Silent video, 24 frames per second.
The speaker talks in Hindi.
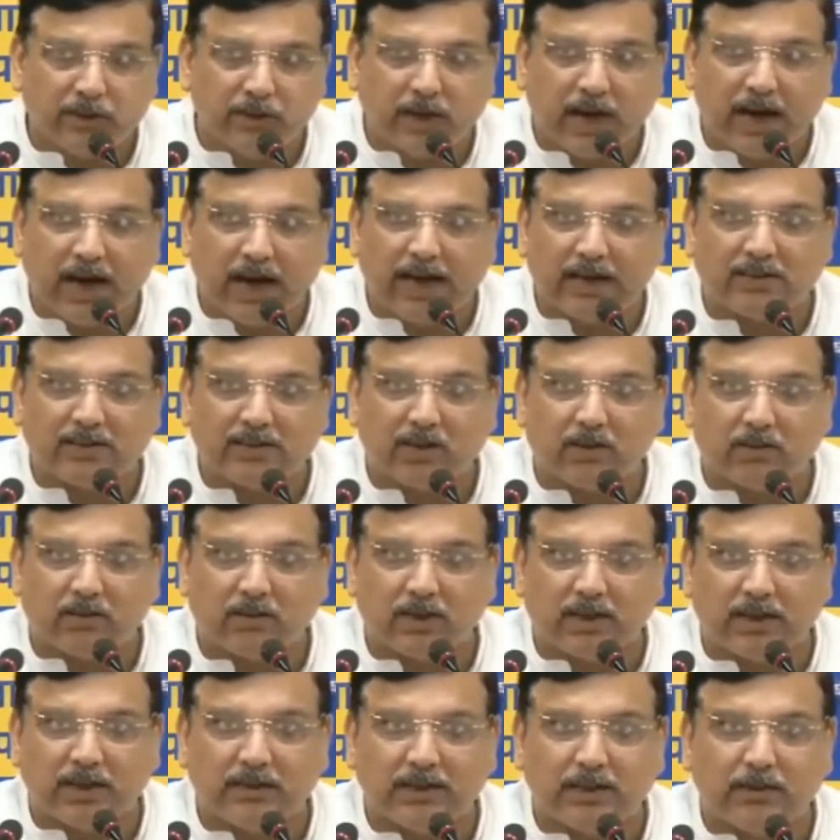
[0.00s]
विधायक
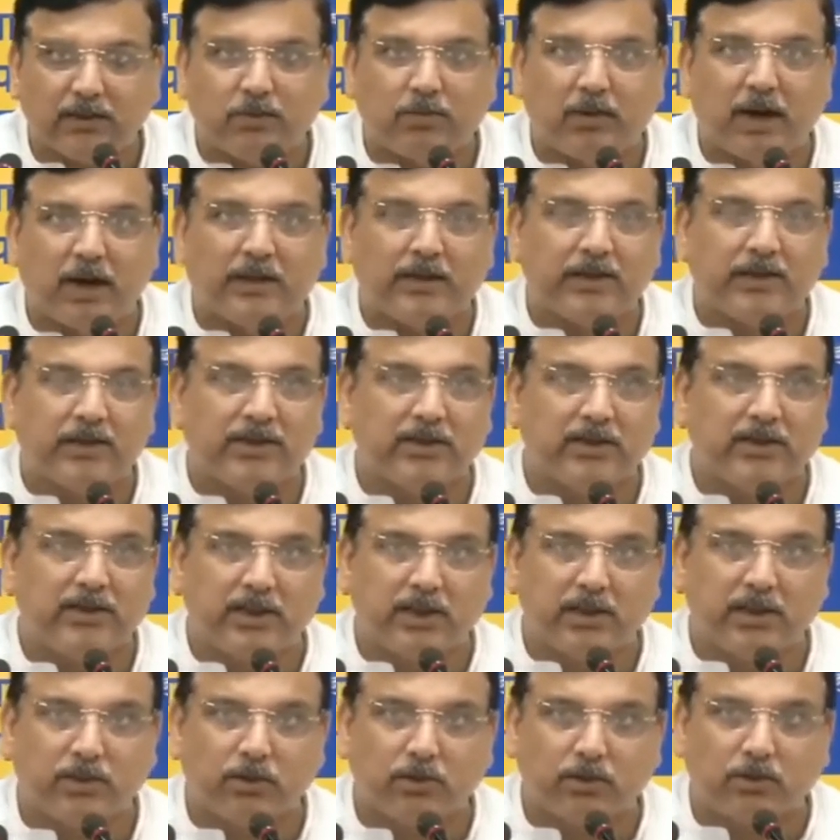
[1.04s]
डॉक्टर अजय कुमार की
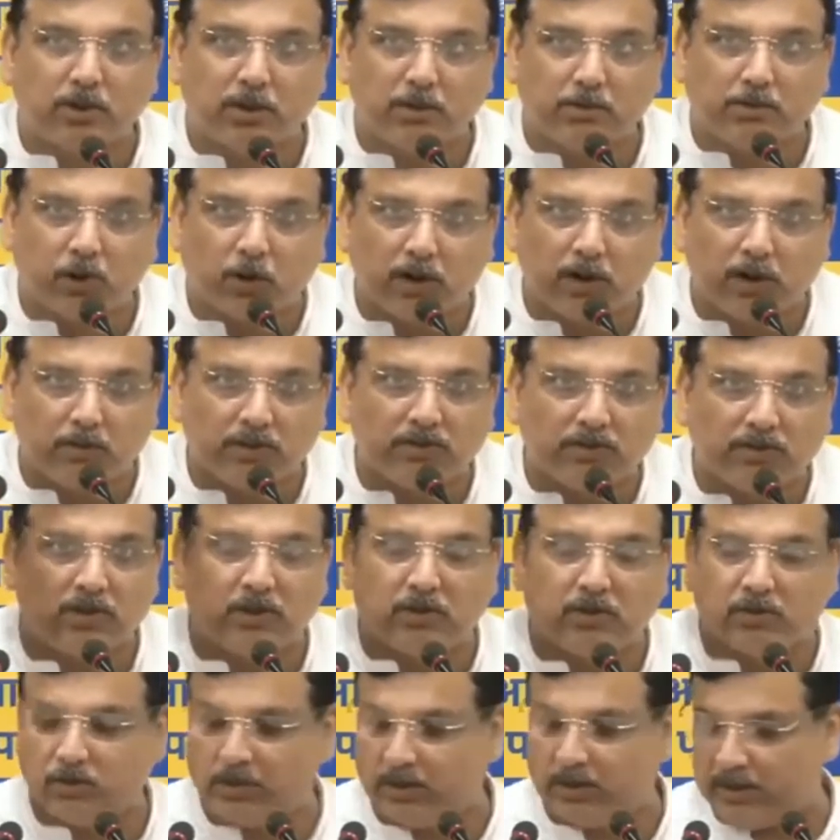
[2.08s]
चिट्ठी है जो उन्होंने
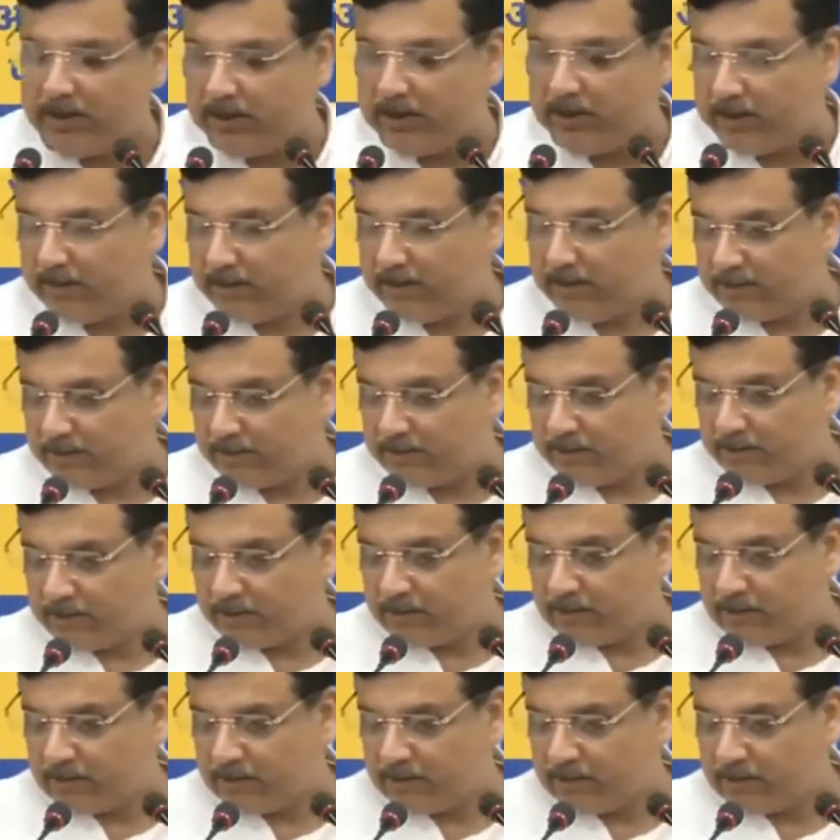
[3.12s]
मुख्यमंत्री को लिखी है